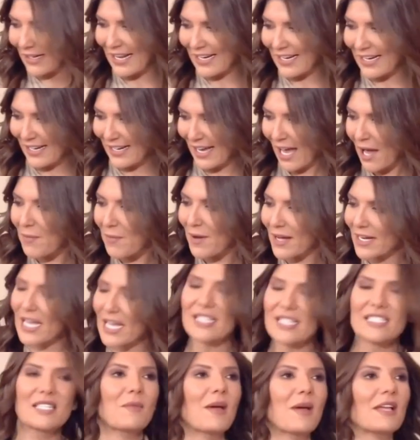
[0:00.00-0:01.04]
الخبر
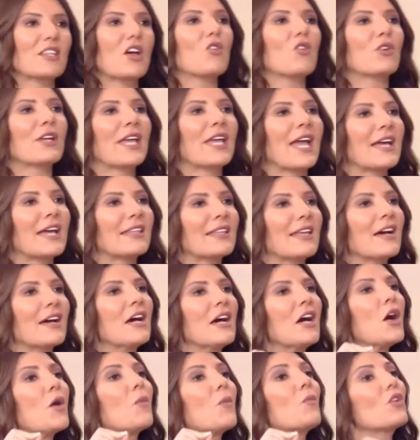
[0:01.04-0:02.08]
يأتي بأنه كان
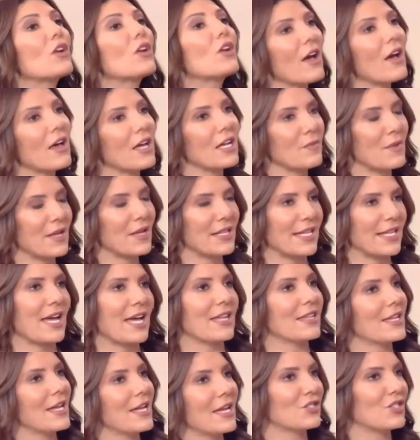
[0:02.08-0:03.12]
مراقبا
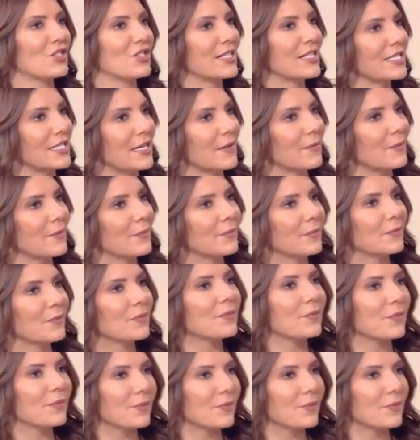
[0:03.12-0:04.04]
لهذه الجلسة